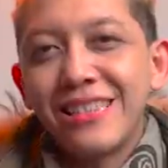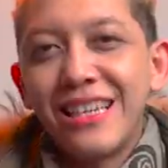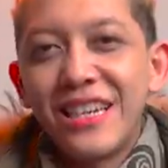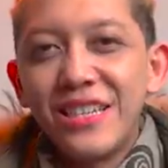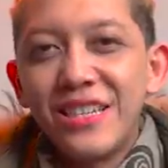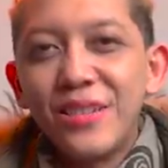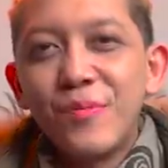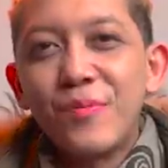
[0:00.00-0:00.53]

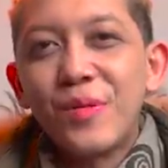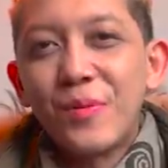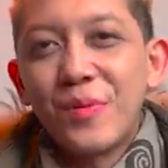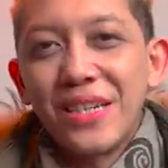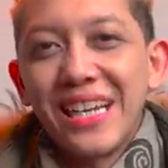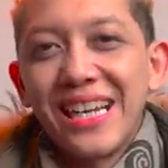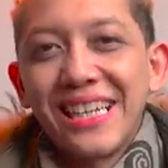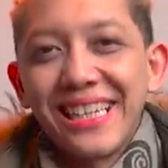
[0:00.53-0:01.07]
jadi
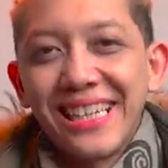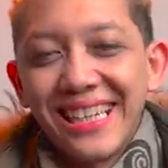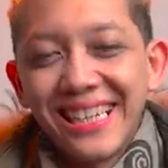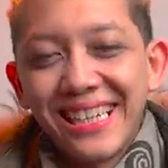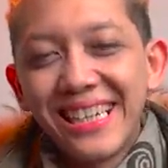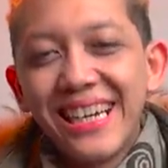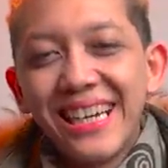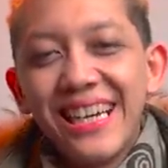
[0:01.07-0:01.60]
pemenangnya.
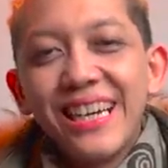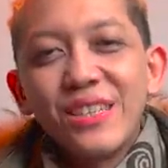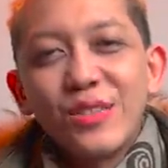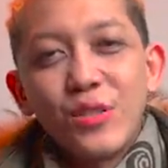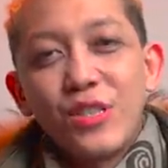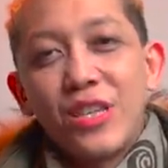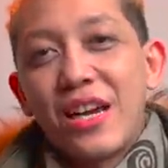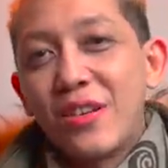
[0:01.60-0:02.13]

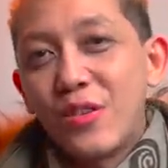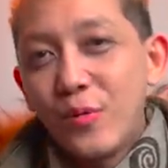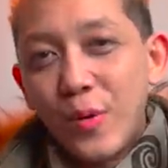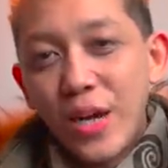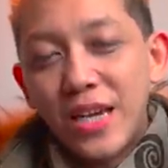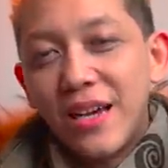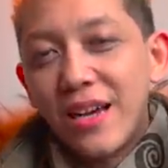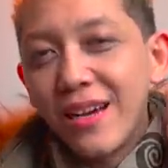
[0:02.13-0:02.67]
So jangan
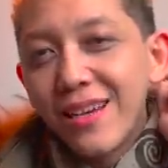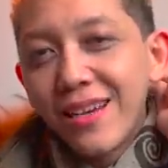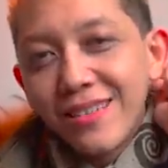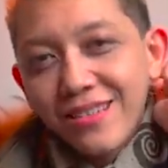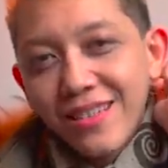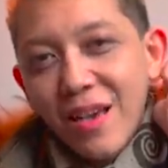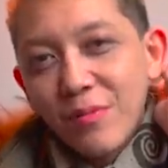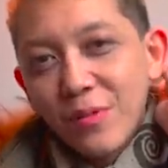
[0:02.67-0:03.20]
lupa ya,
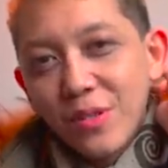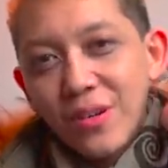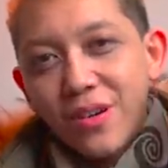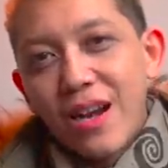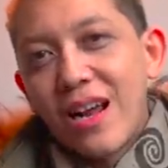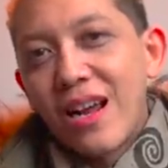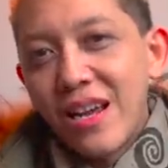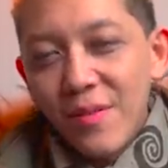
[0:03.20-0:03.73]

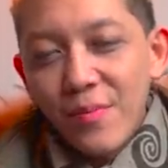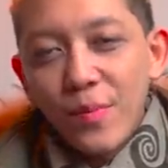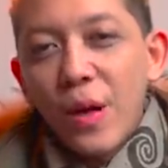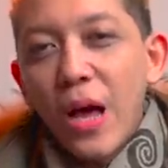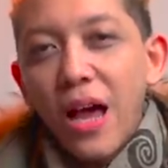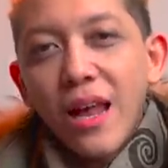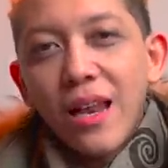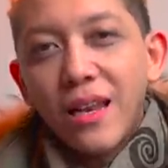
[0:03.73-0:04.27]
subscribe,
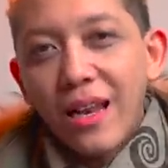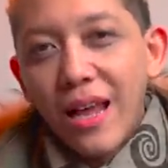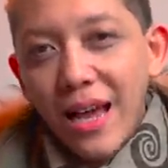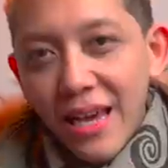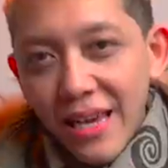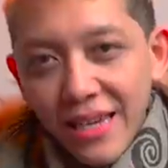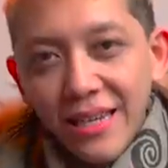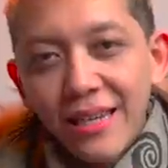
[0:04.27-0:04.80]

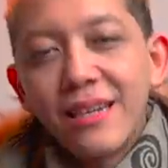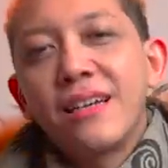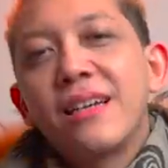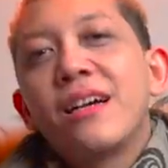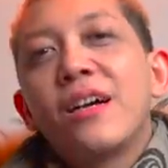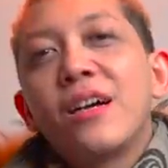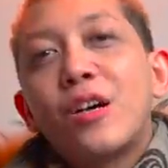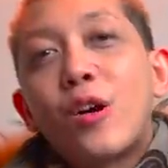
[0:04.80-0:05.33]
like,
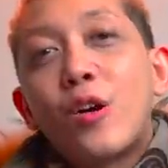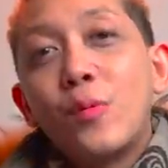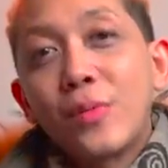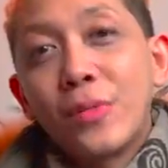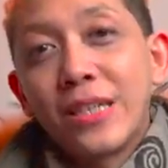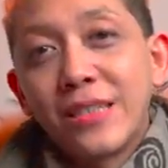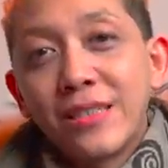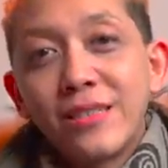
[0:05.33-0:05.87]

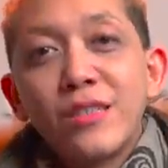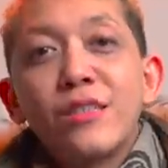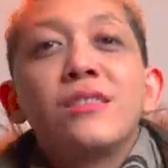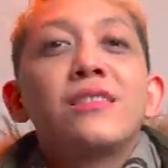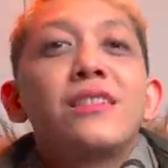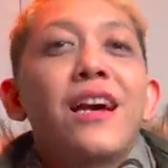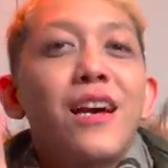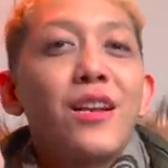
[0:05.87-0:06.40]
komen,
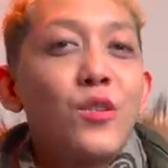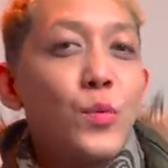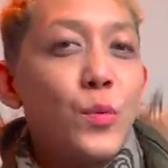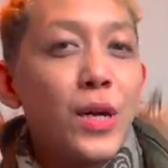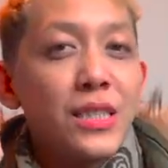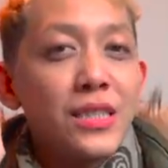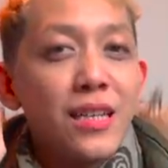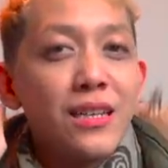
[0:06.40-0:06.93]
jangan
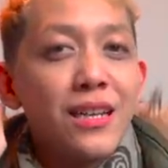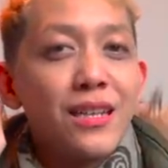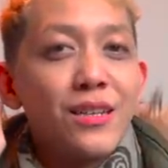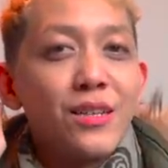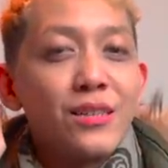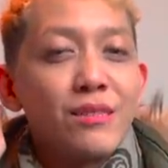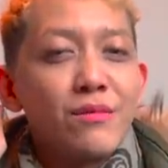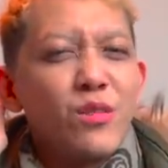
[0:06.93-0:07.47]
lupa
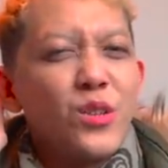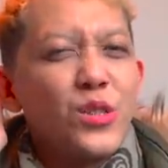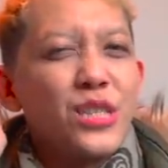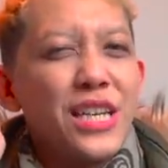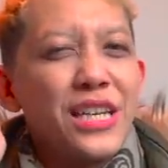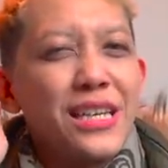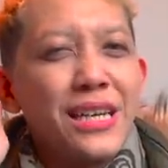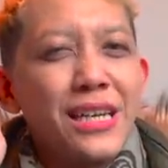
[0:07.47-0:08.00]
nyalain
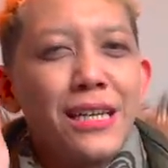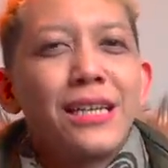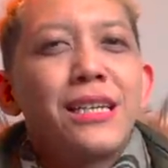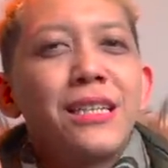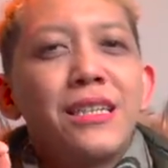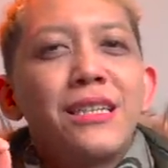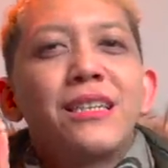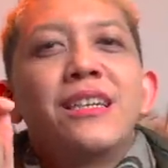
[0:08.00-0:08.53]

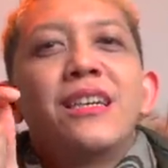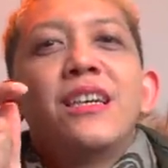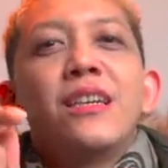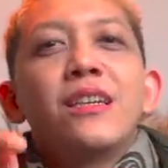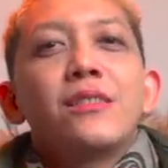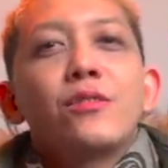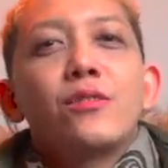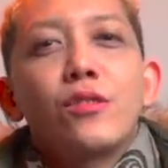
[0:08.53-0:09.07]
loncengnya.
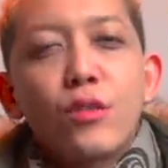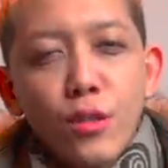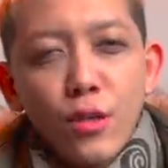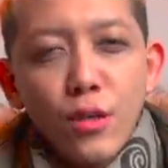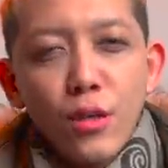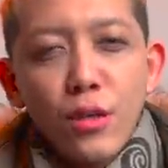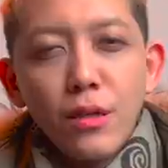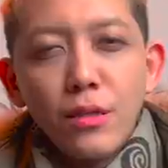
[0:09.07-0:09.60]

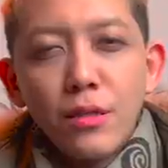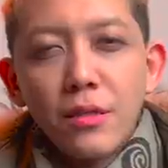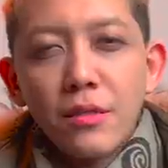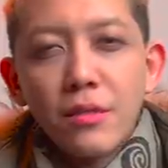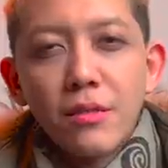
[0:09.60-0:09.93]
Terus